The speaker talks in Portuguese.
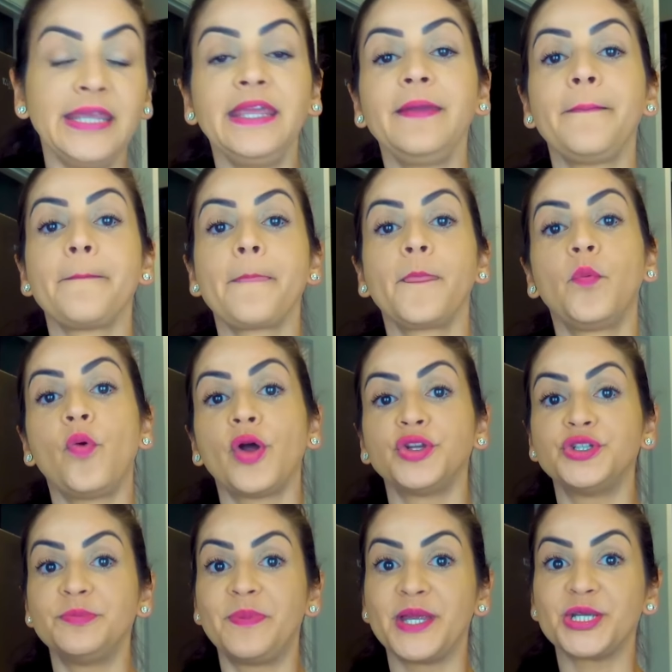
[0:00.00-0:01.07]
E o óleo
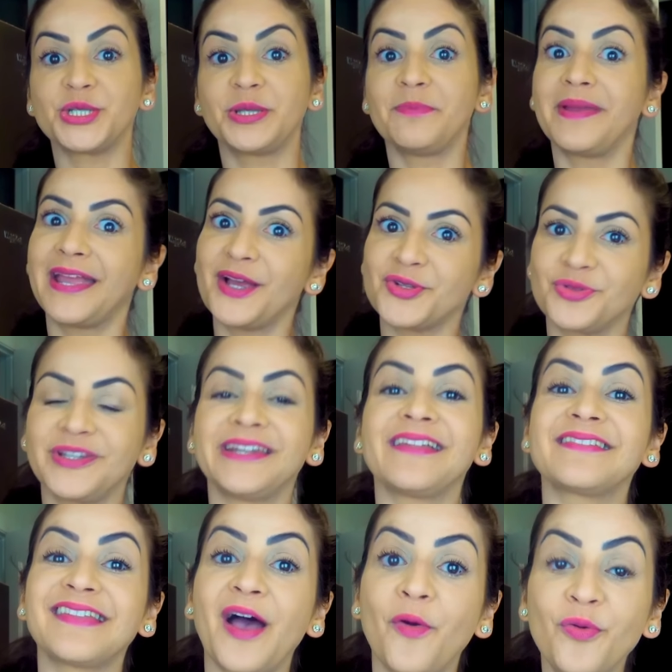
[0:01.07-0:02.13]
de peixe também ajuda na
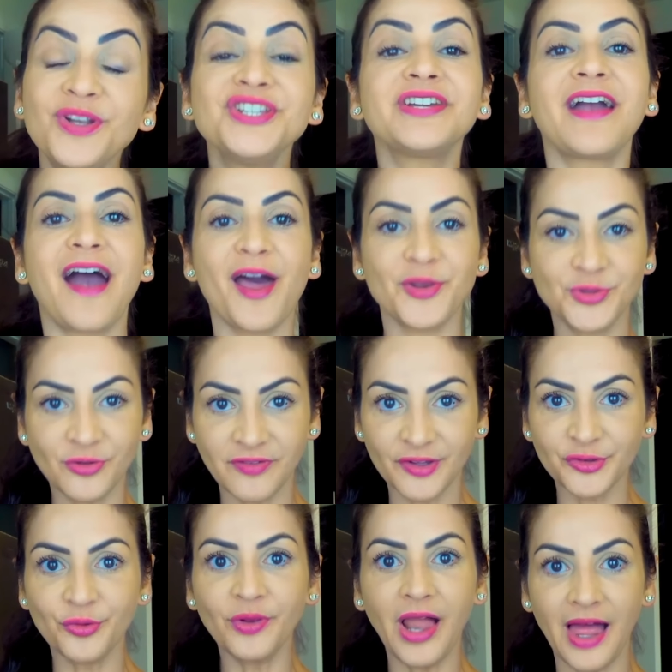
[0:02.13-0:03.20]
saúde
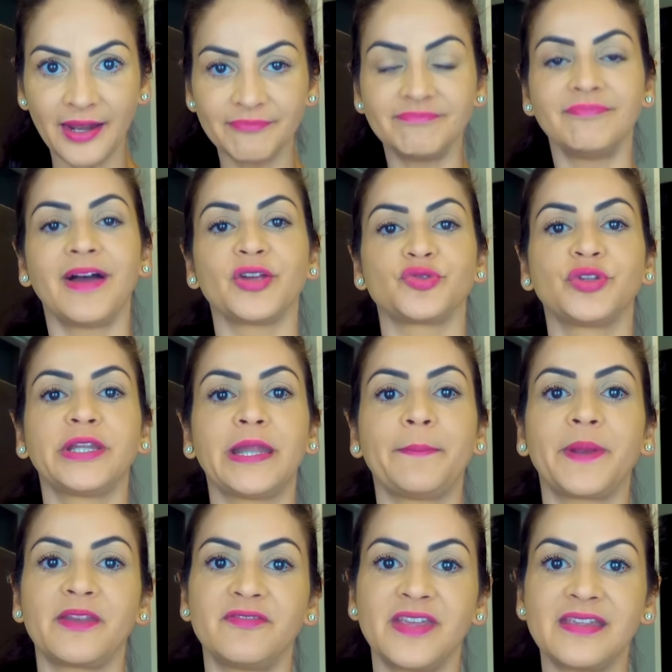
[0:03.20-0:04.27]
cardiovascular, ajuda na
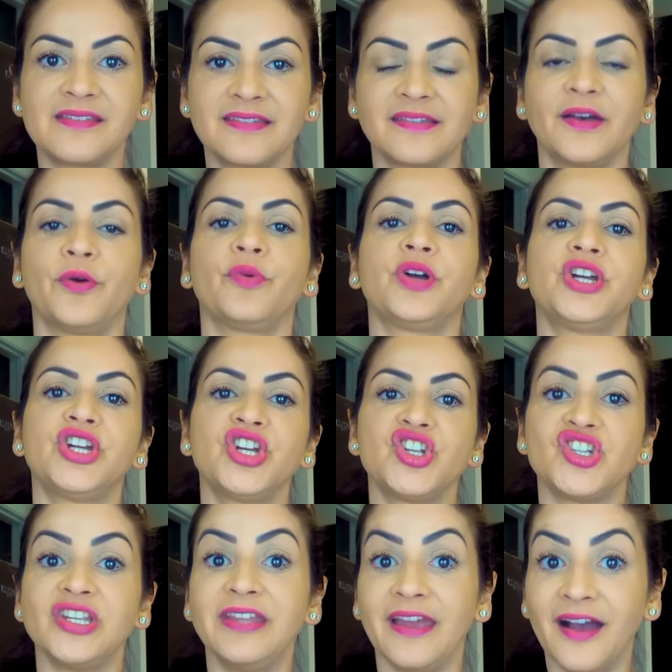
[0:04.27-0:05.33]
prevenção
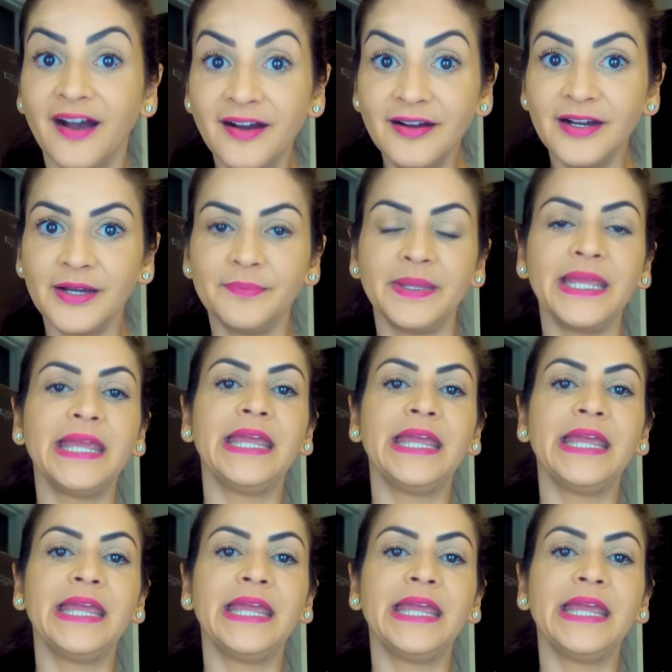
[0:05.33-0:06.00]
de derrame,